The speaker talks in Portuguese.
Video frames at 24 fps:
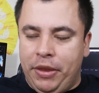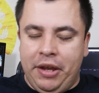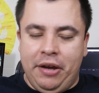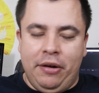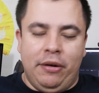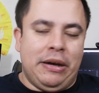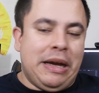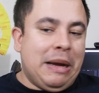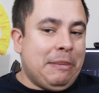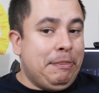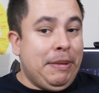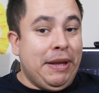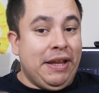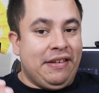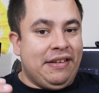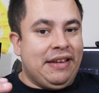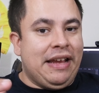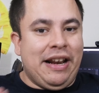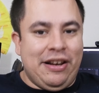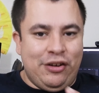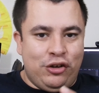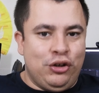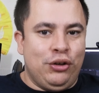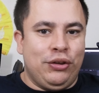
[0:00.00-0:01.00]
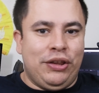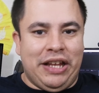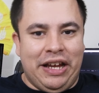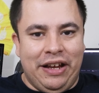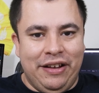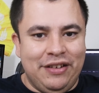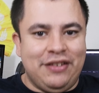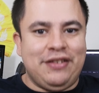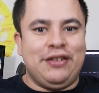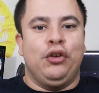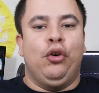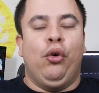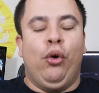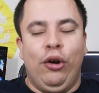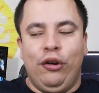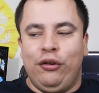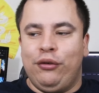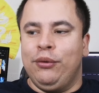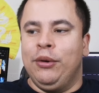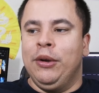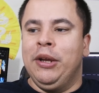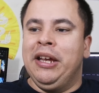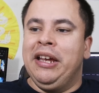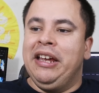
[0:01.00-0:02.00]
Eu, apesar de eu estar tá
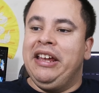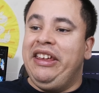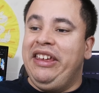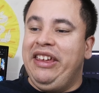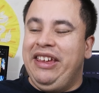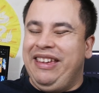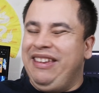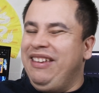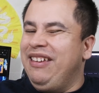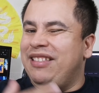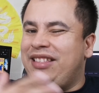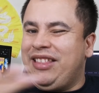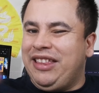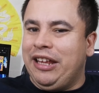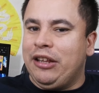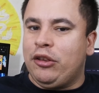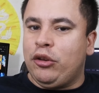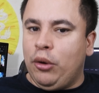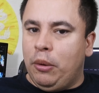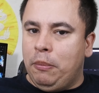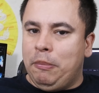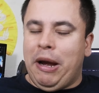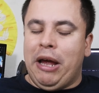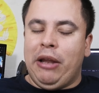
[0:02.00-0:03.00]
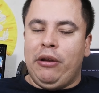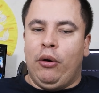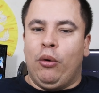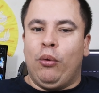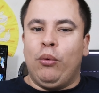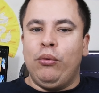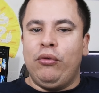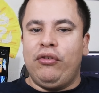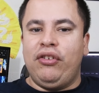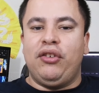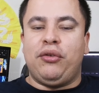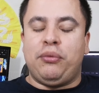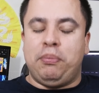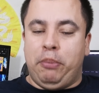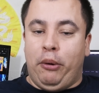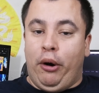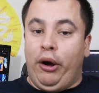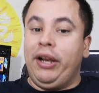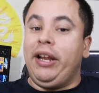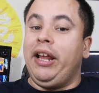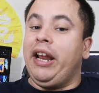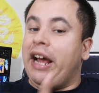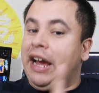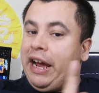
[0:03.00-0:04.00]
ansioso e, e ter tomado alguns
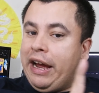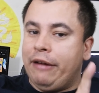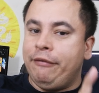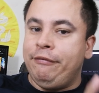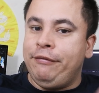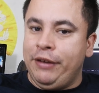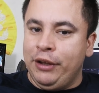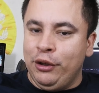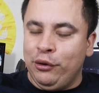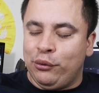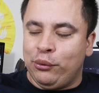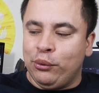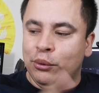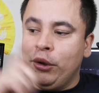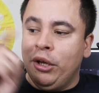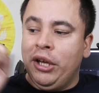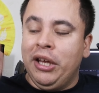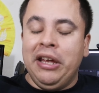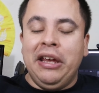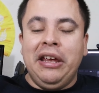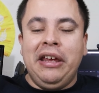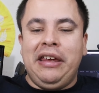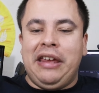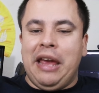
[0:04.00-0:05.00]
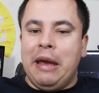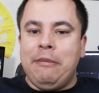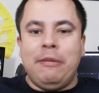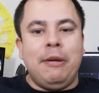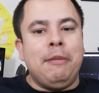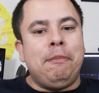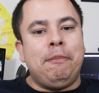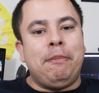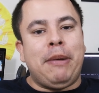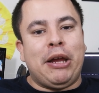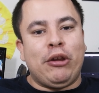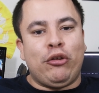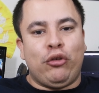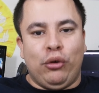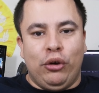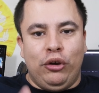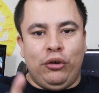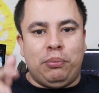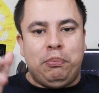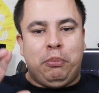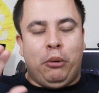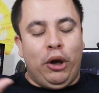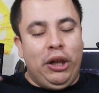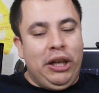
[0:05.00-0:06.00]
spoilers aviso quem me
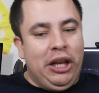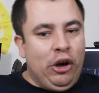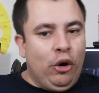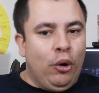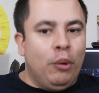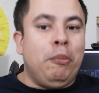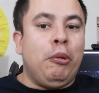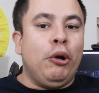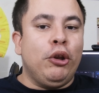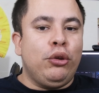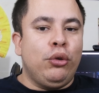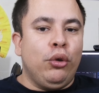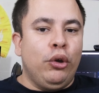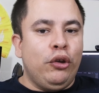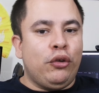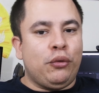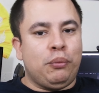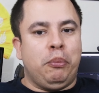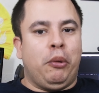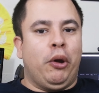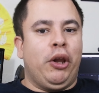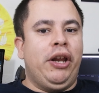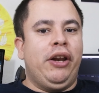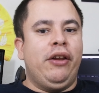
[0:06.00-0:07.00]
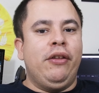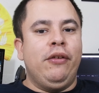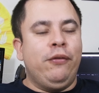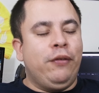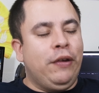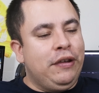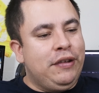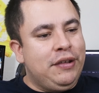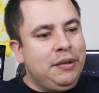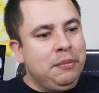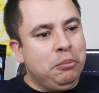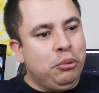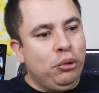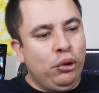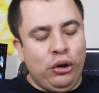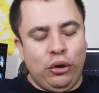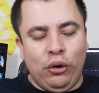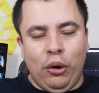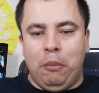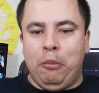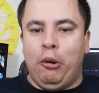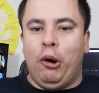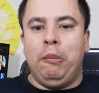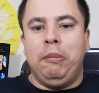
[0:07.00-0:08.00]
passou spoiler ou botou spoiler no
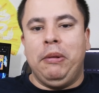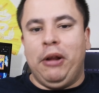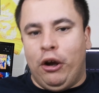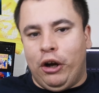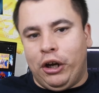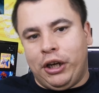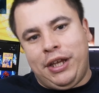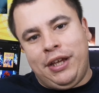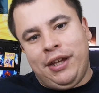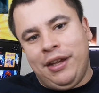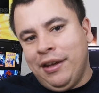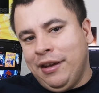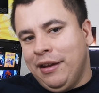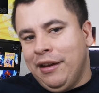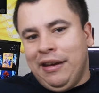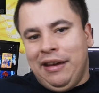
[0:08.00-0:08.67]
Facebook tomou bloco.